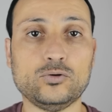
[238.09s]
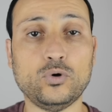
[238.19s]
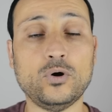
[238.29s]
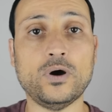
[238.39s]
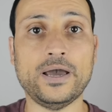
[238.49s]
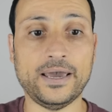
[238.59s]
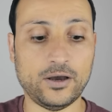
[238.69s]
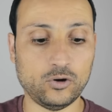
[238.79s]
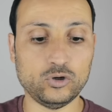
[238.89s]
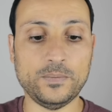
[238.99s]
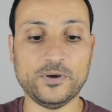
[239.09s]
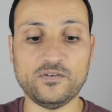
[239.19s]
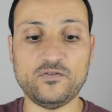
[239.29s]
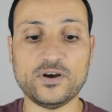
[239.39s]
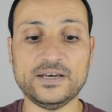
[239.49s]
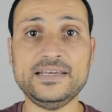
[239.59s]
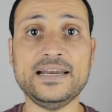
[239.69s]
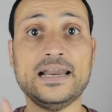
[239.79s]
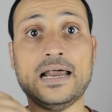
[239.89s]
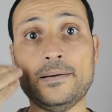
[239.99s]
Tú eh, con el micrófono que
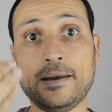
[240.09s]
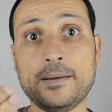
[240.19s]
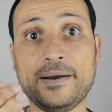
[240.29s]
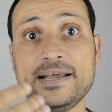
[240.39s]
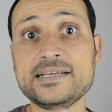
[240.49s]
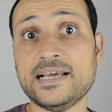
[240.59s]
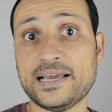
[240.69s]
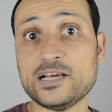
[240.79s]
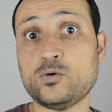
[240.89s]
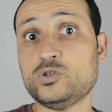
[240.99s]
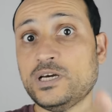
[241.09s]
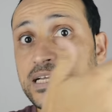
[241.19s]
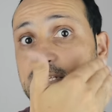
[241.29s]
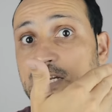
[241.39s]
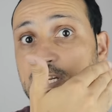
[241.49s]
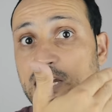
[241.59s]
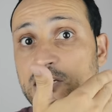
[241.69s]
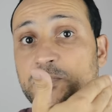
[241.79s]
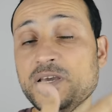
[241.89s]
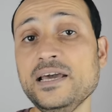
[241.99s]
tiene le hablarías y aquí escucharías el, el,
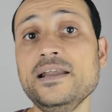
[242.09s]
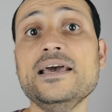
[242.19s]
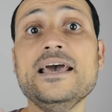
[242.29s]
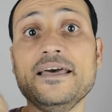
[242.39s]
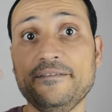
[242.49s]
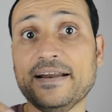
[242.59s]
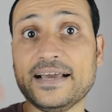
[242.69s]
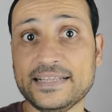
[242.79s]
speaker del